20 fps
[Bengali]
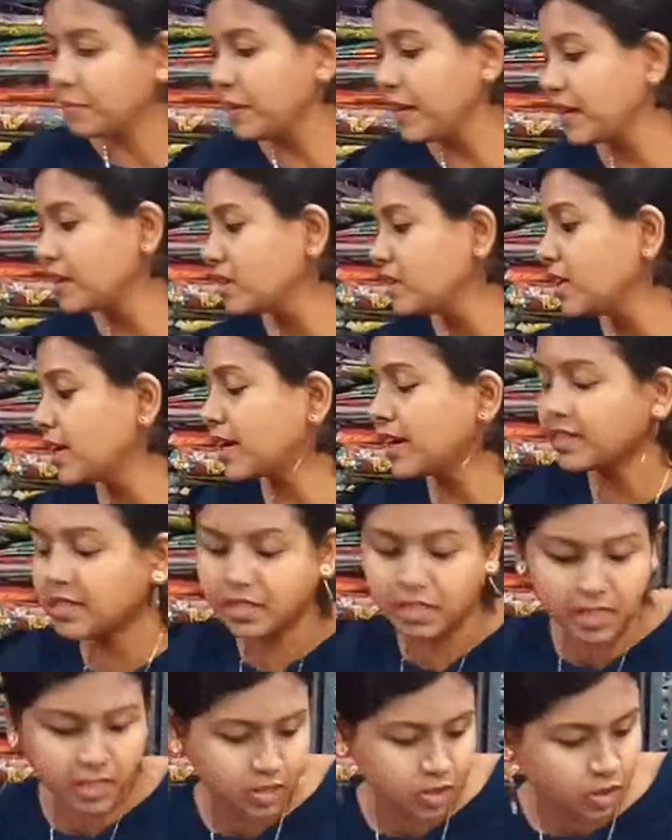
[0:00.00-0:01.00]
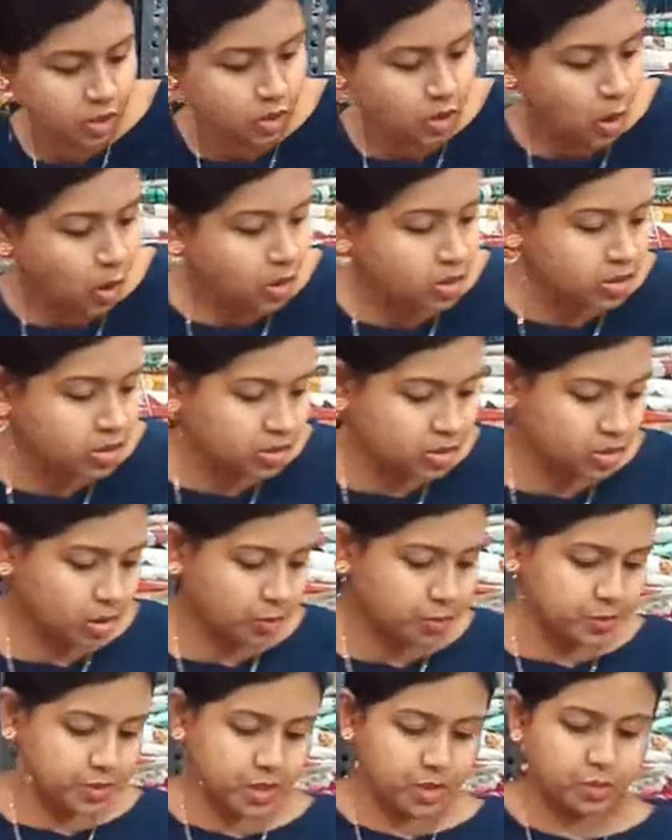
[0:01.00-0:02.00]
এবার একটু দেখাচ্ছি একটু লং
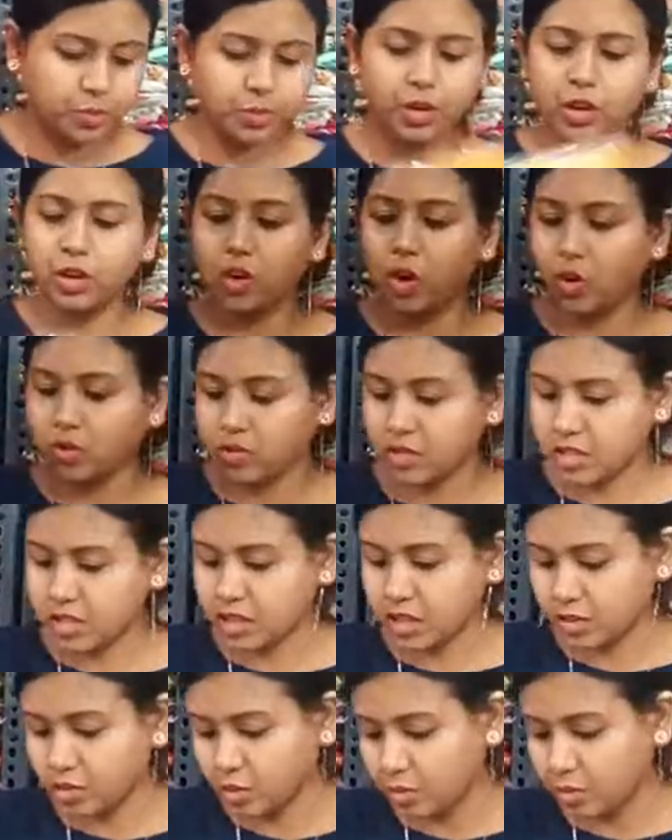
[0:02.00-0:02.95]
টপসের উপরে লং যেটা